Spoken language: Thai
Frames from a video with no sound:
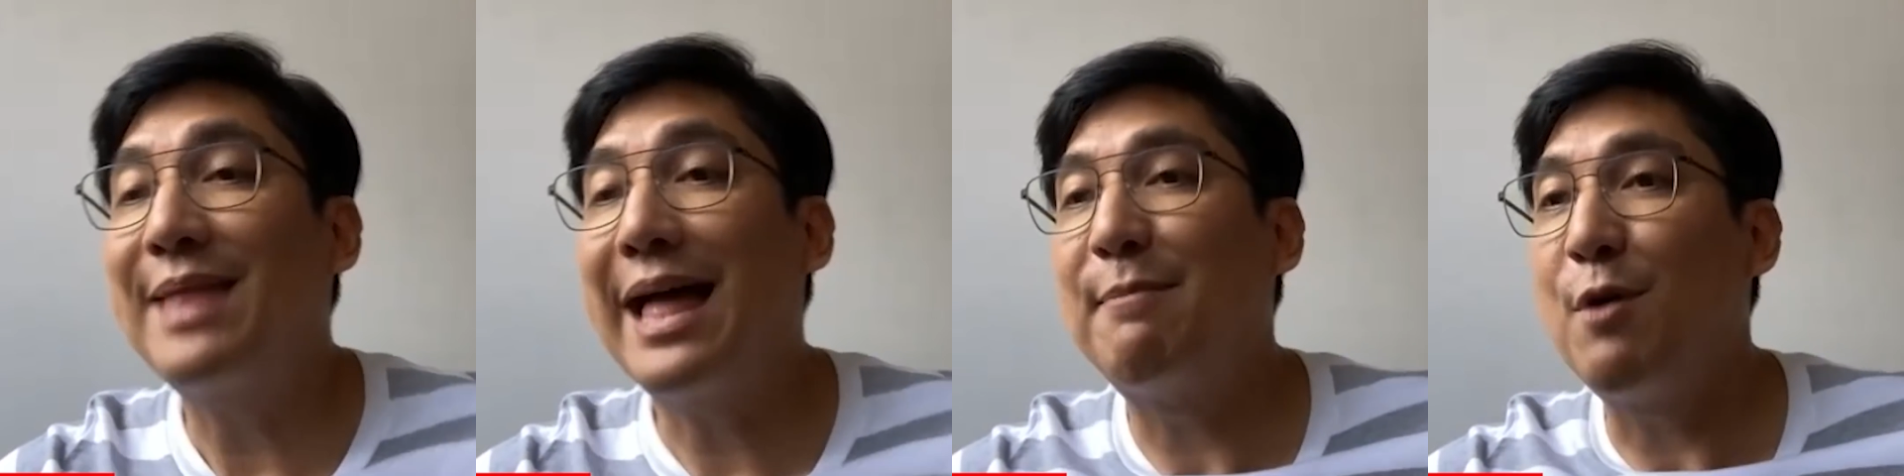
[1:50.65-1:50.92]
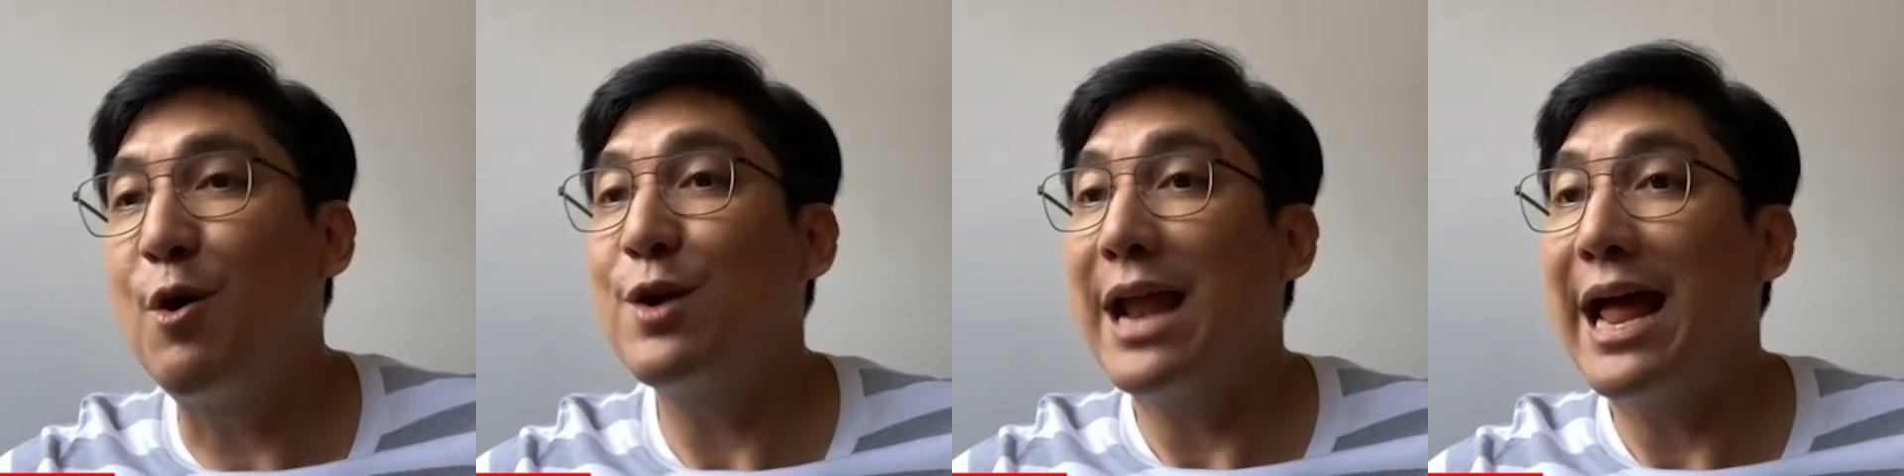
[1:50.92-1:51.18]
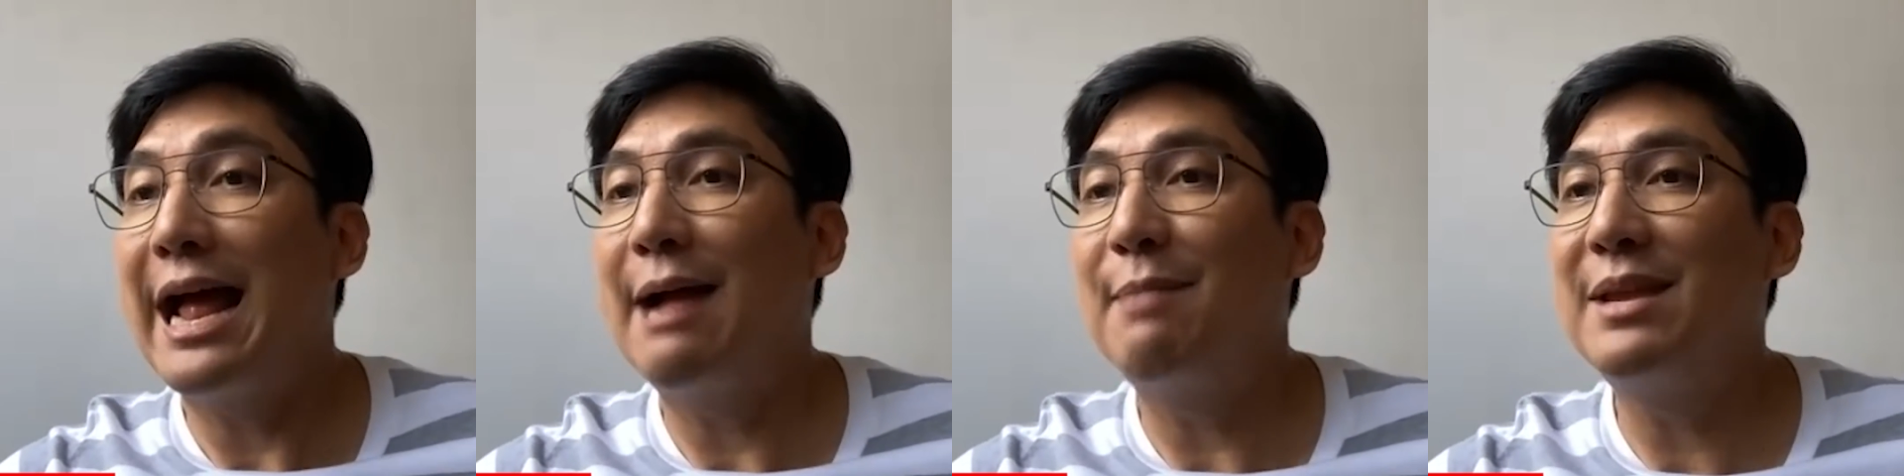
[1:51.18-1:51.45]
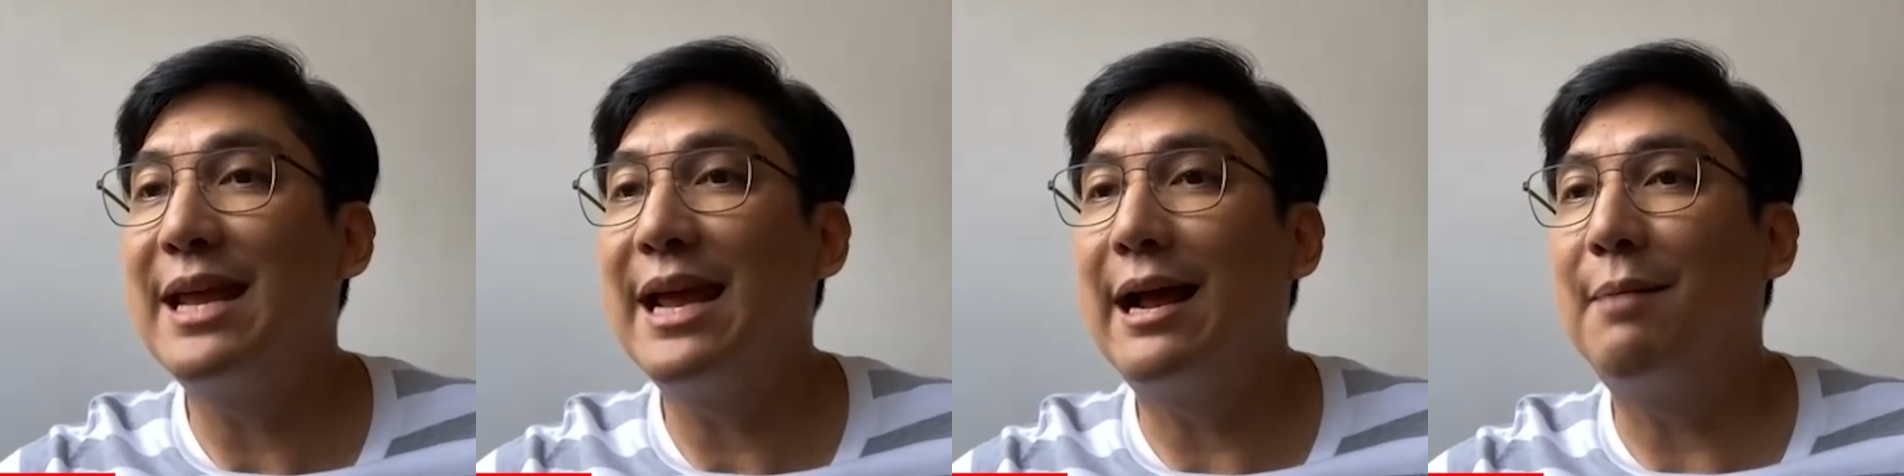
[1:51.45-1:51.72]
ตามห้อง
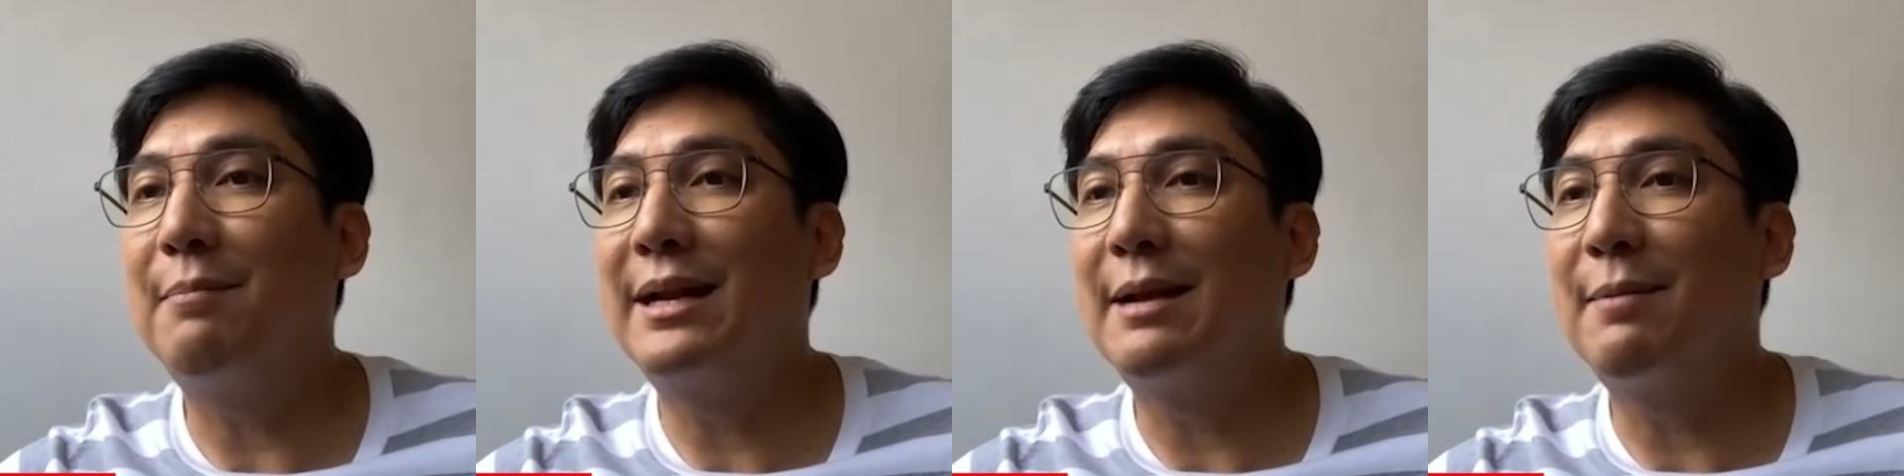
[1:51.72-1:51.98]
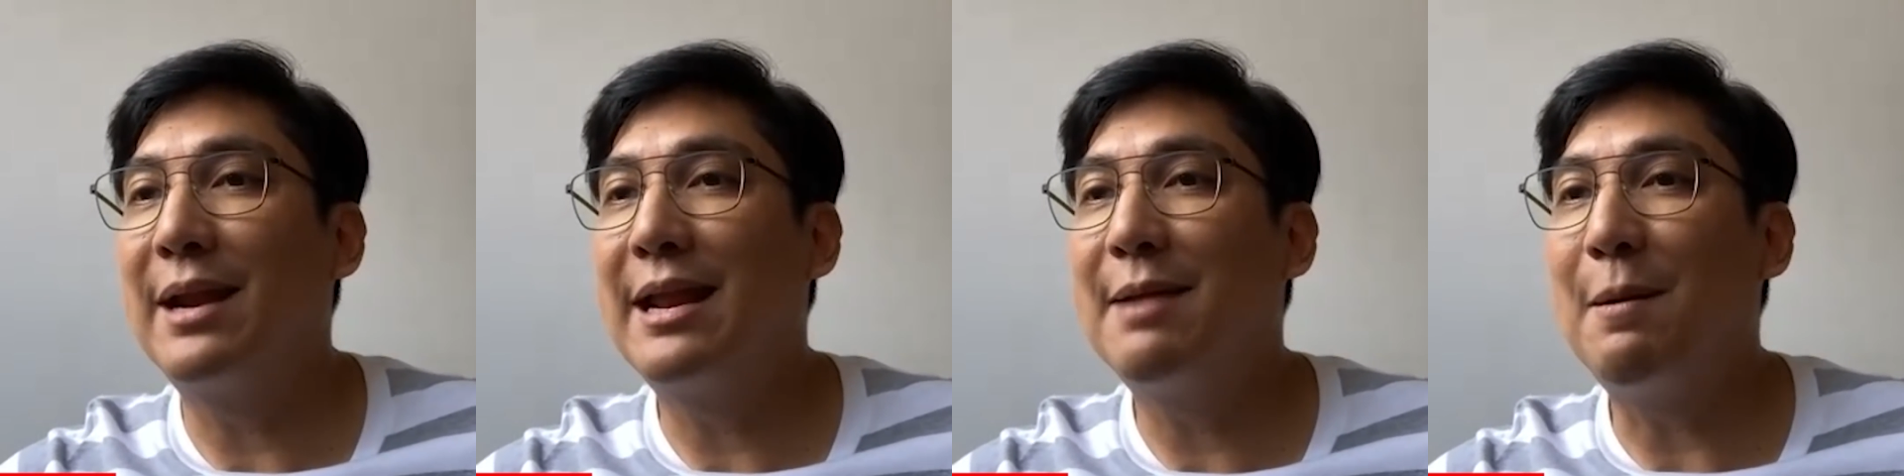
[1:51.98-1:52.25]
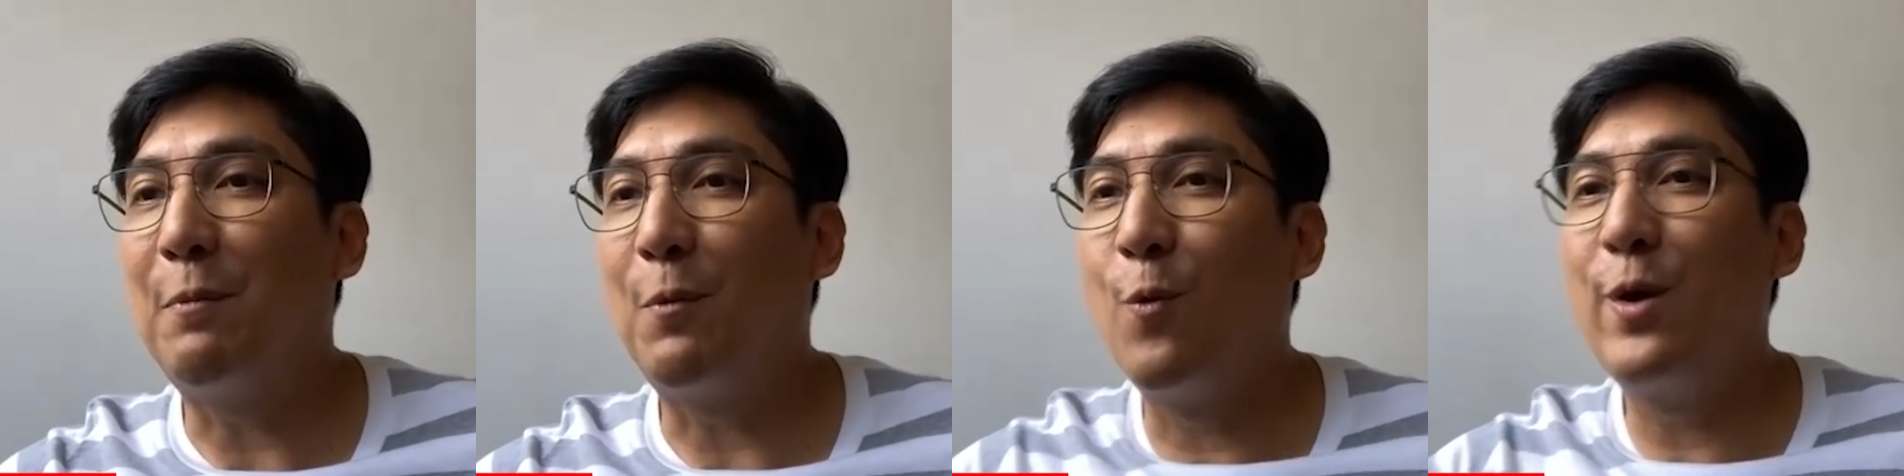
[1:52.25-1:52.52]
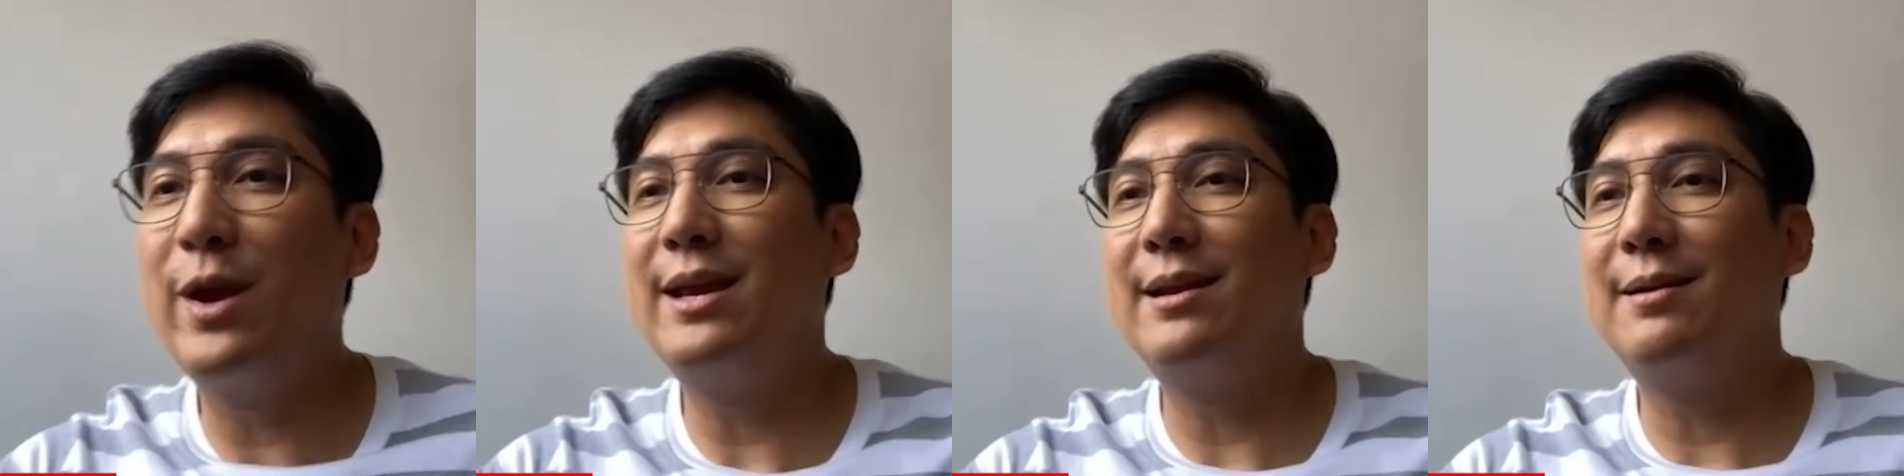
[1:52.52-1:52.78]
น้ำเนี่ย มันยังไม่ได้แบบ
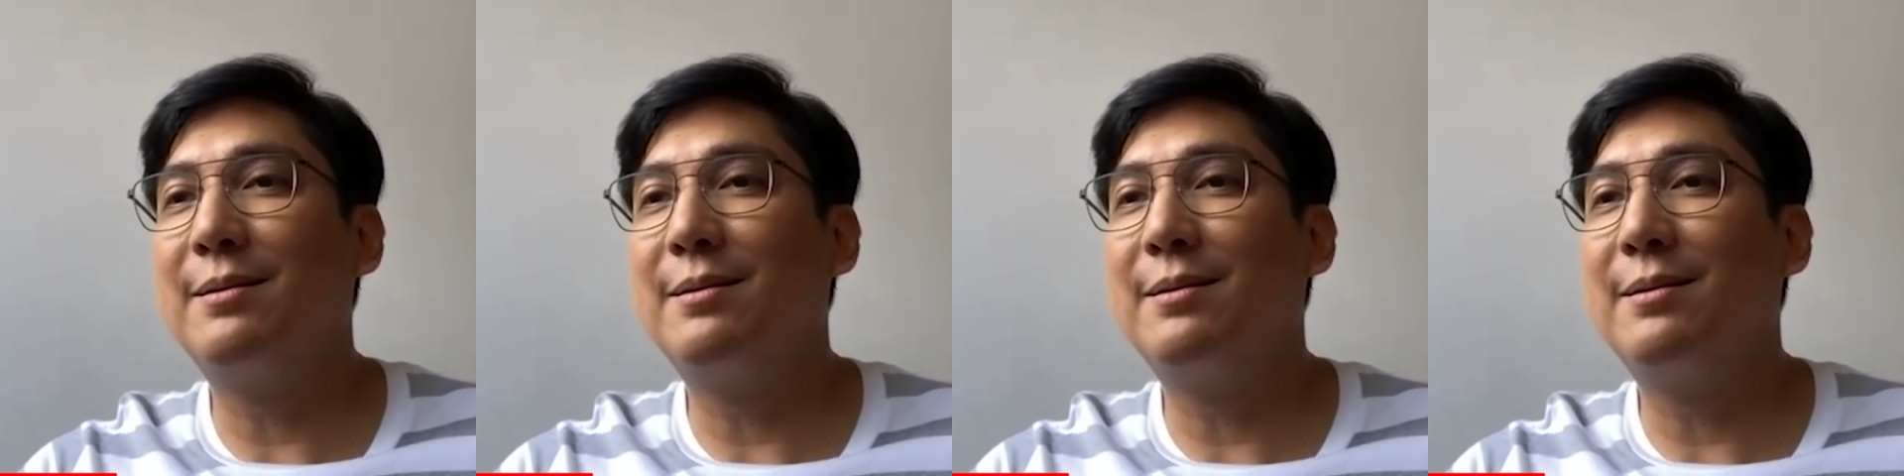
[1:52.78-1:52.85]
อุ้ย